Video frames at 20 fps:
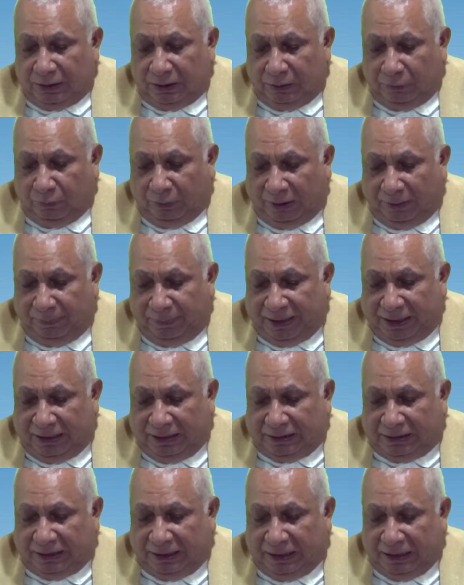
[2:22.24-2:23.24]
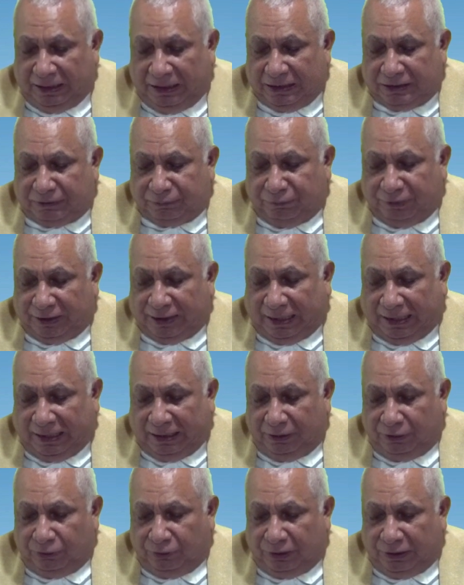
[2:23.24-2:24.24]
Igualmente les fue
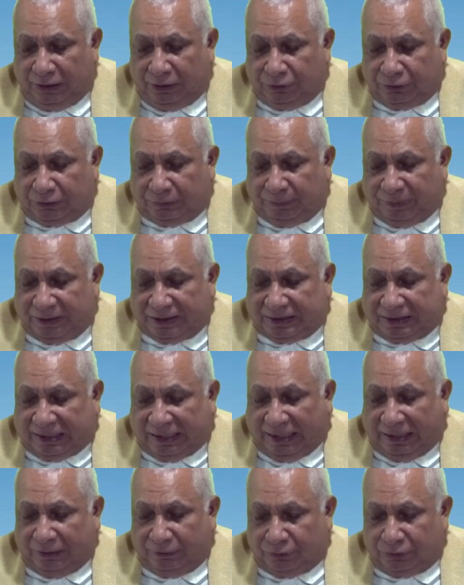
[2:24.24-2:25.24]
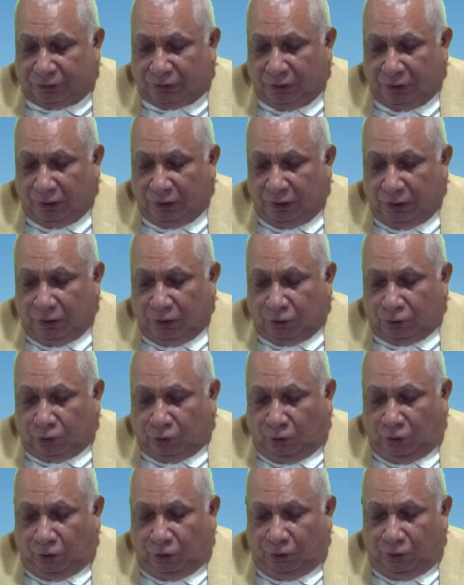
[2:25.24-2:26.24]
dando de los pescados
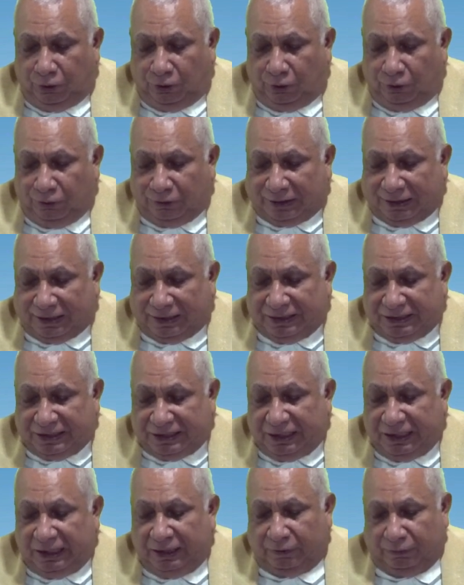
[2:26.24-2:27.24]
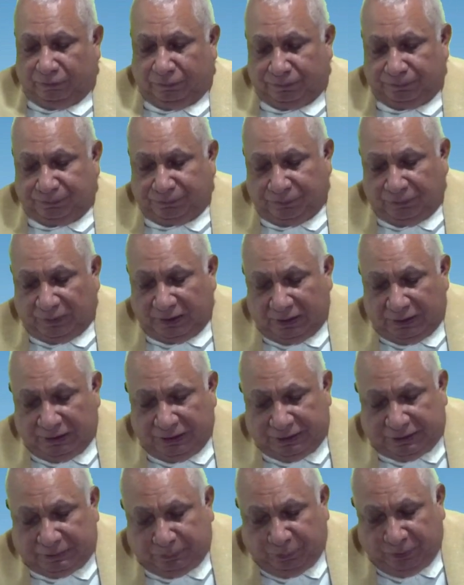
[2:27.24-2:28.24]
todo lo que quisieron.
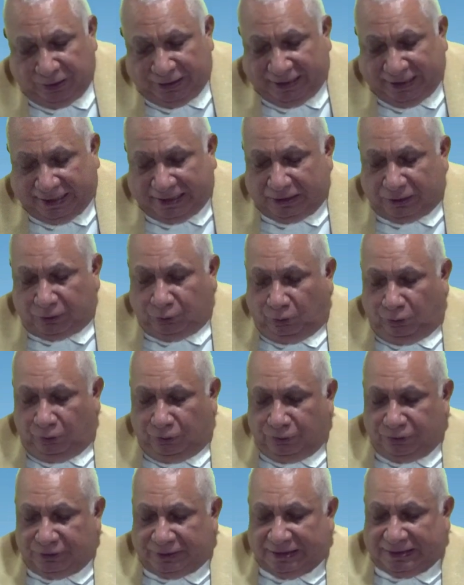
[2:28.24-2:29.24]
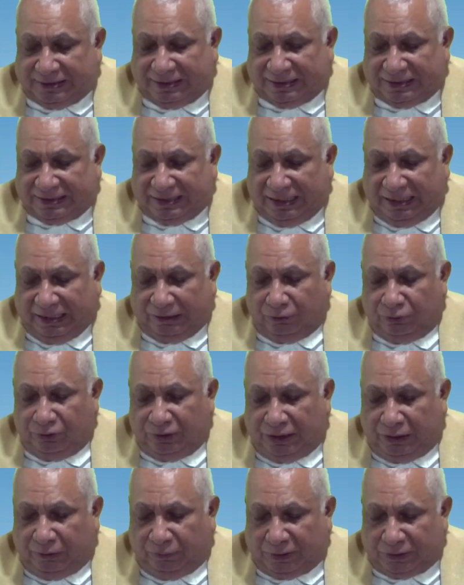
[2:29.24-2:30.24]
Después de que todos se saciaron,
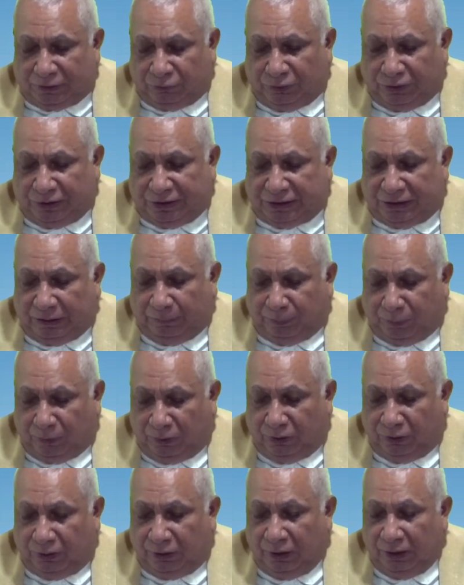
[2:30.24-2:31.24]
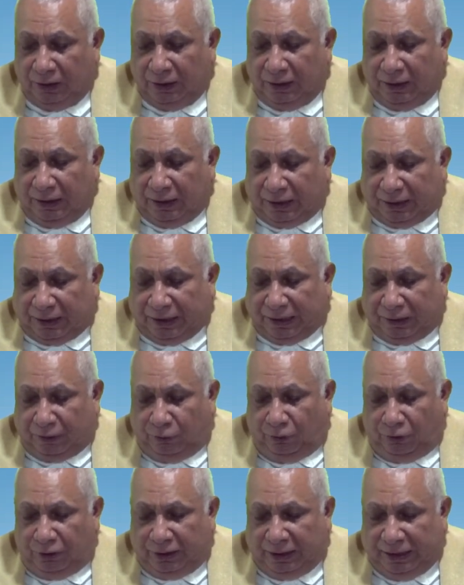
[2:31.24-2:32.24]
dijo a sus discípulos,
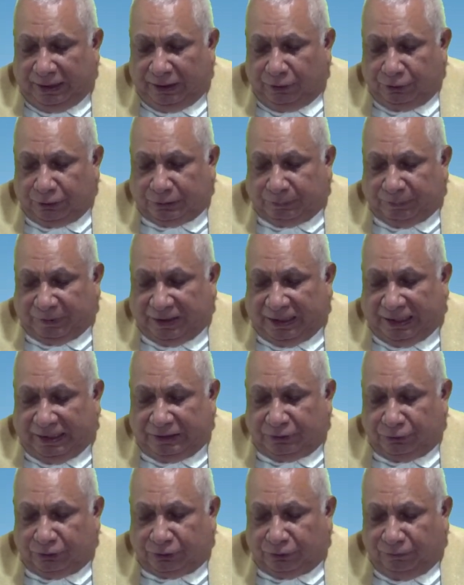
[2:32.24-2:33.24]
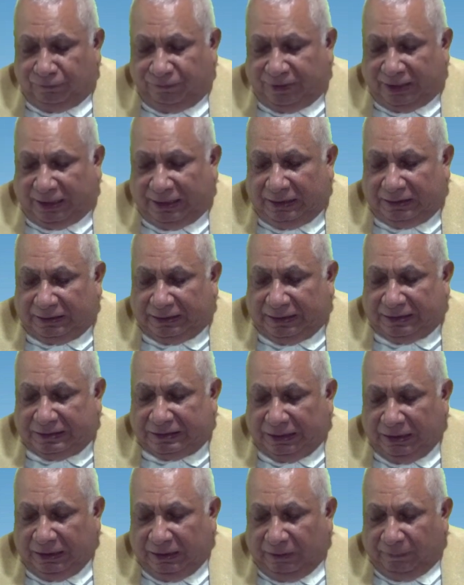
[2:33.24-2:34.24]
recojan los pedazos
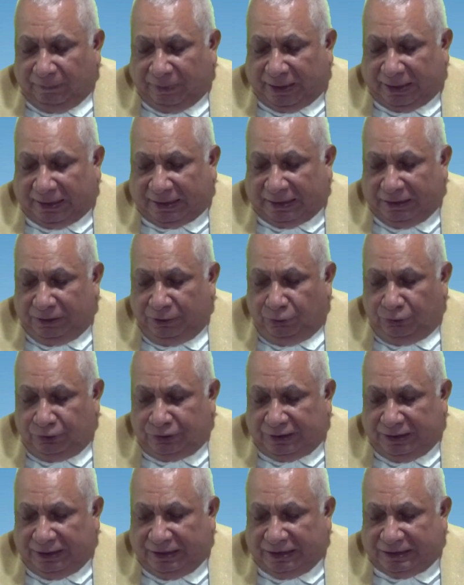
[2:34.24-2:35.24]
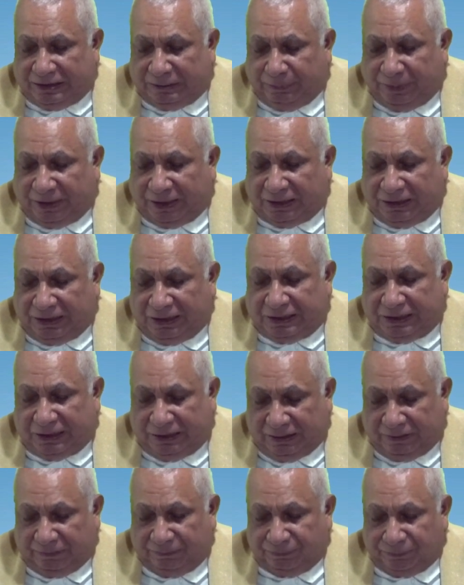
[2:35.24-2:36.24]
sobrantes para que no se
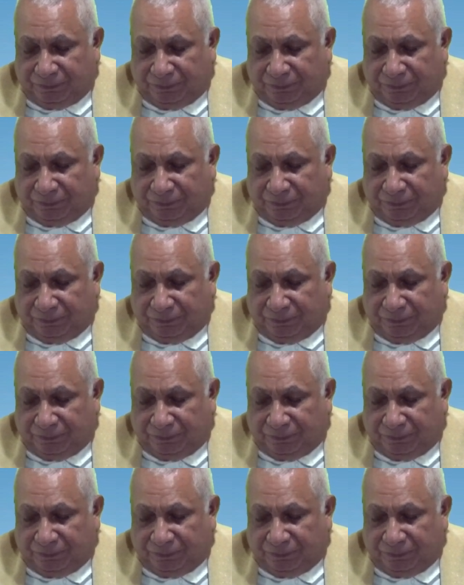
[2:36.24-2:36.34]
desperdicien.